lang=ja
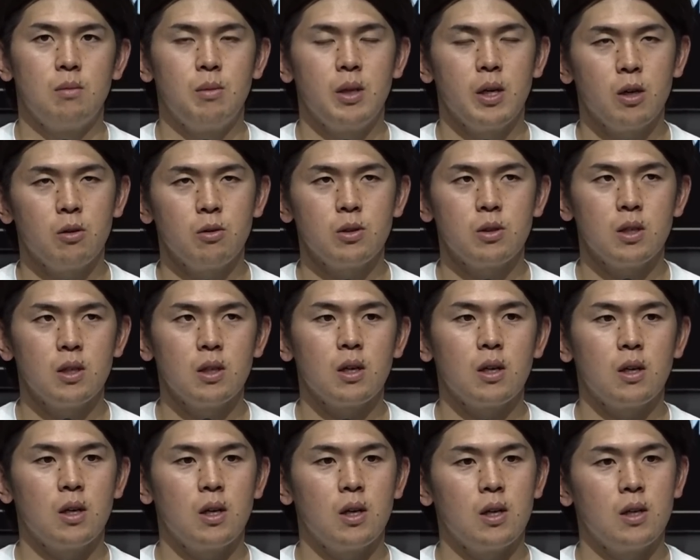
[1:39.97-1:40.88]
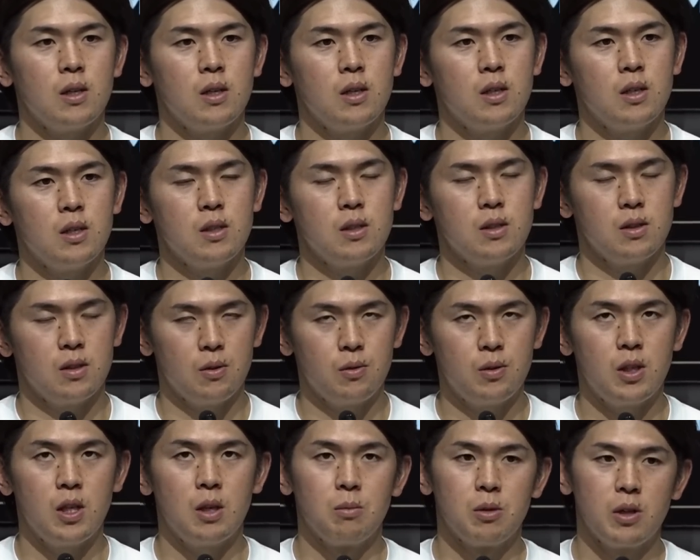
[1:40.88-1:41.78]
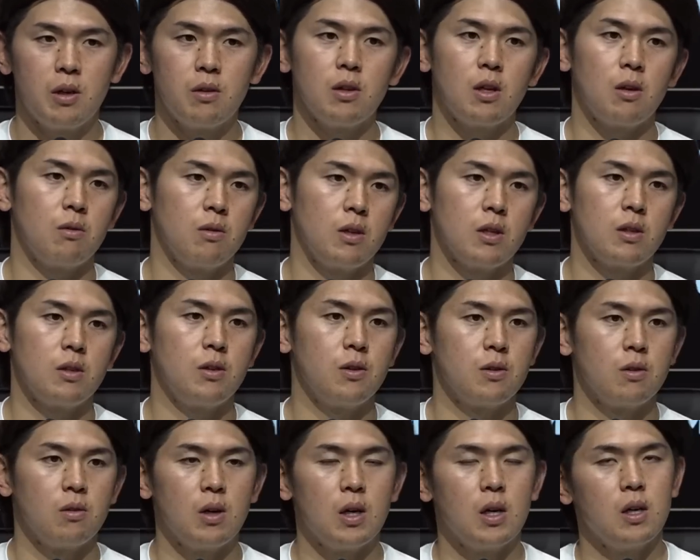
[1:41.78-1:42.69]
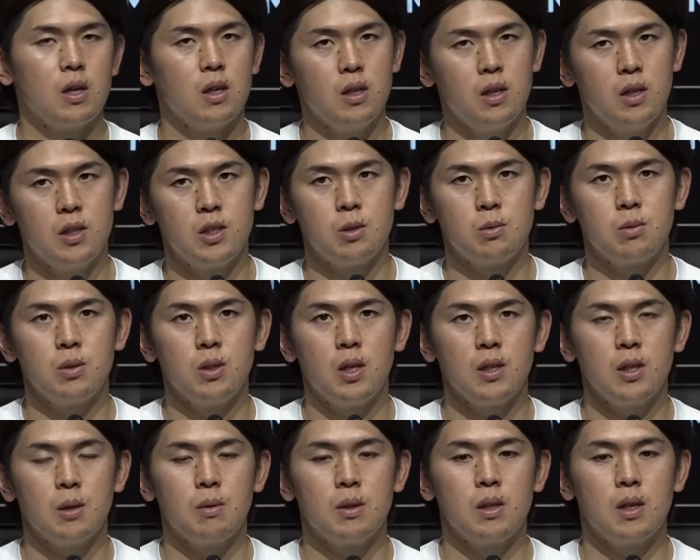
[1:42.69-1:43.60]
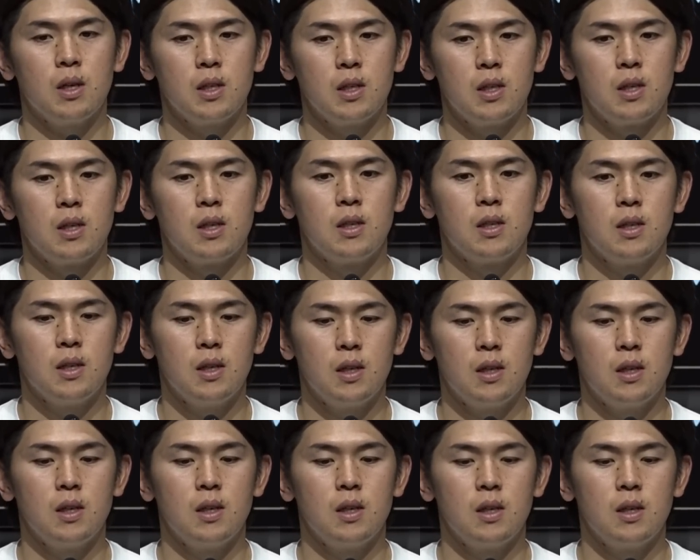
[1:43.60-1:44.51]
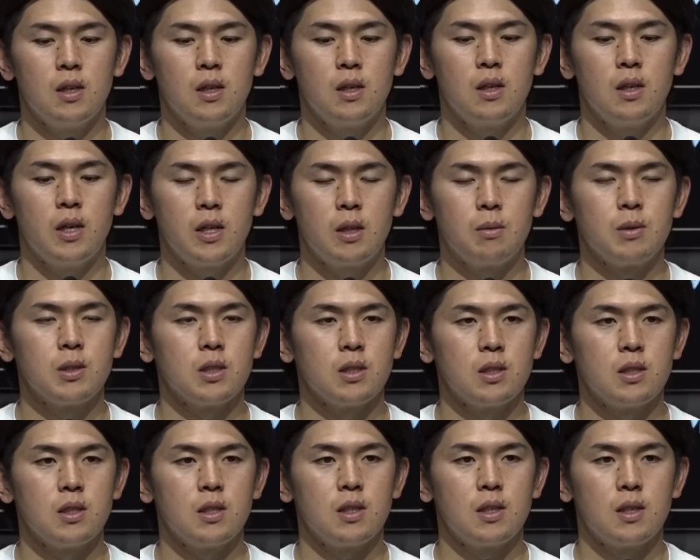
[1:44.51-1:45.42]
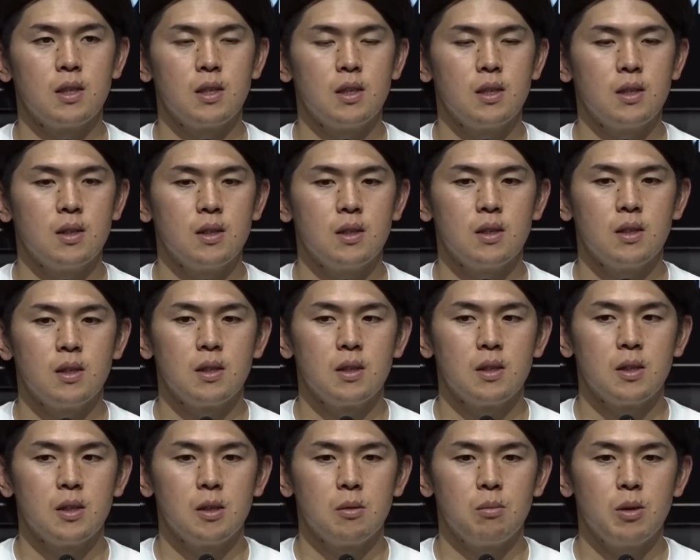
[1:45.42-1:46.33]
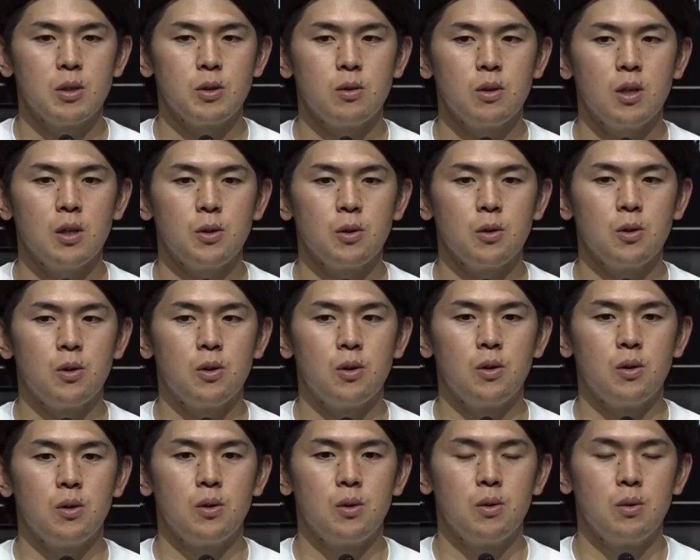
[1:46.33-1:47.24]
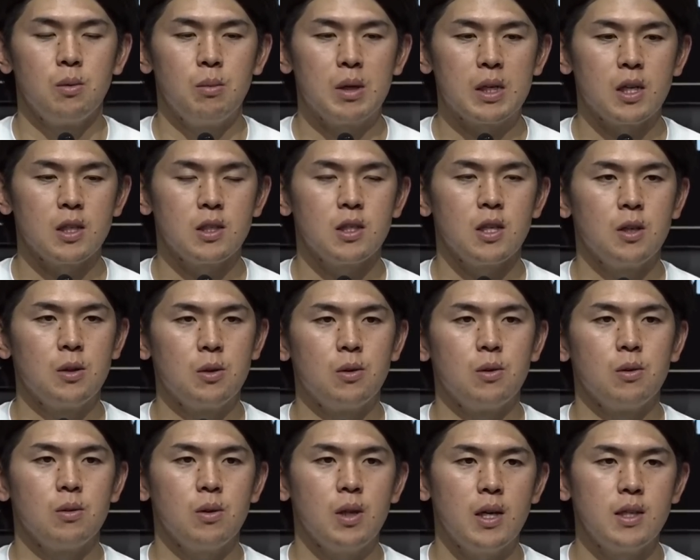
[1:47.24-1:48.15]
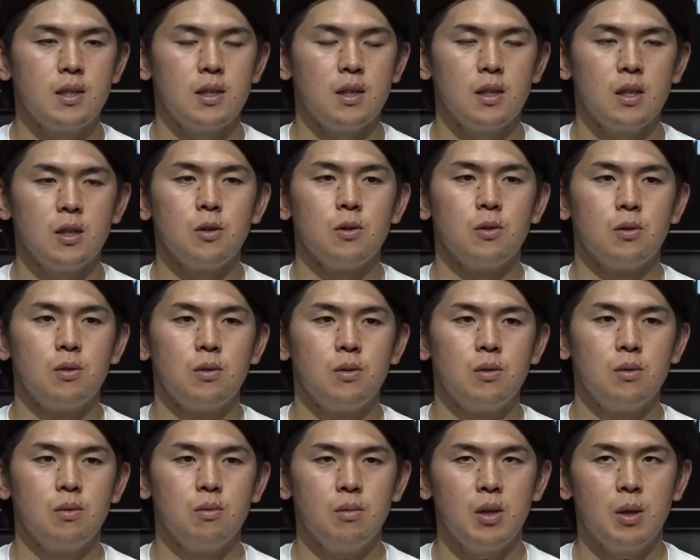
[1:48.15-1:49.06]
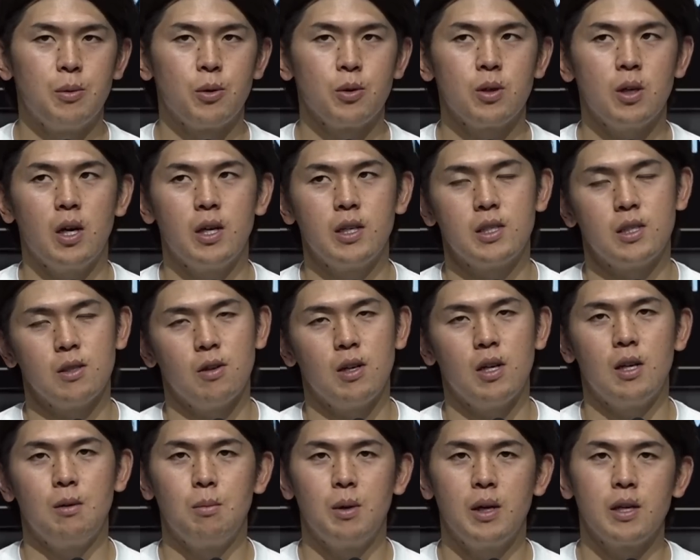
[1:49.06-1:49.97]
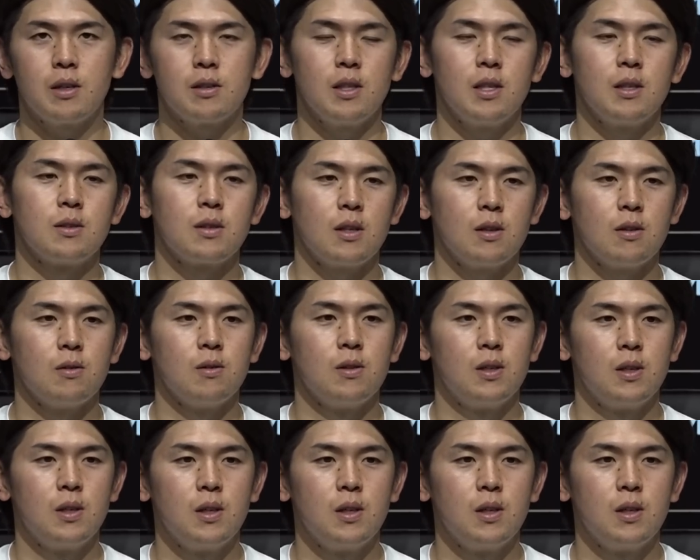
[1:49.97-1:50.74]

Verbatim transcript: あ、まあ、江越さんだから、セーフティーも出るだろうなっていうのは、えー、自分の頭の中に、えー、入ってましたし、まあ、その後のまあ、キャッチャーの体勢など、まあ、僕は足はあんま速くないんですけど、